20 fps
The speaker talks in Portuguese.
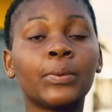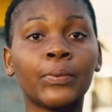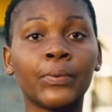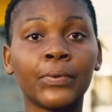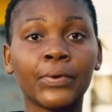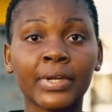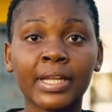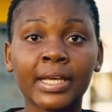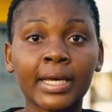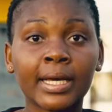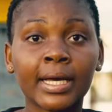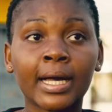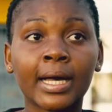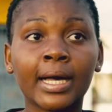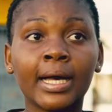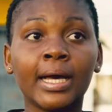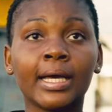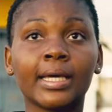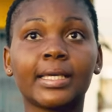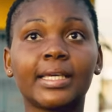única
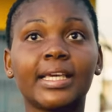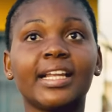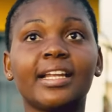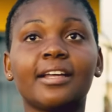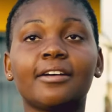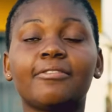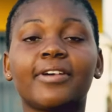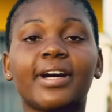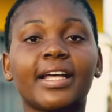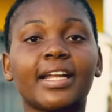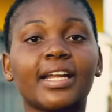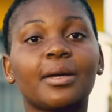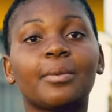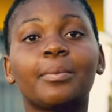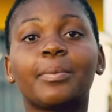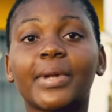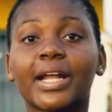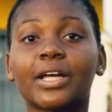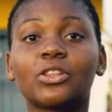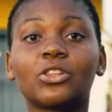que levarei
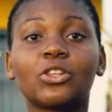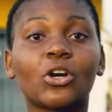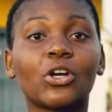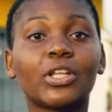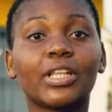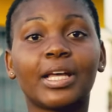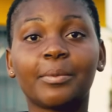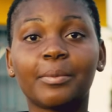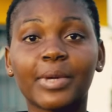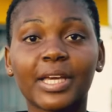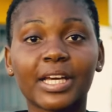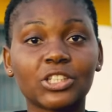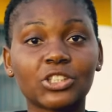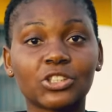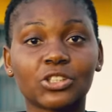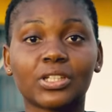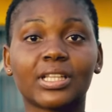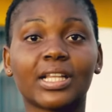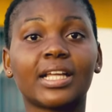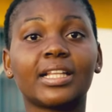para toda a minha
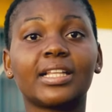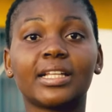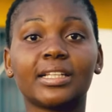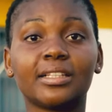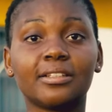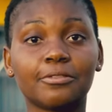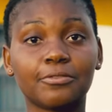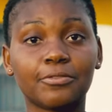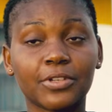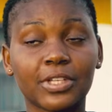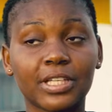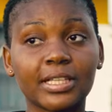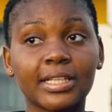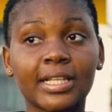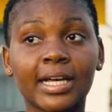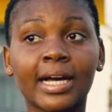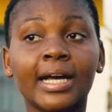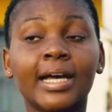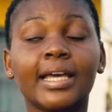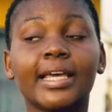jornada de
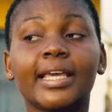vida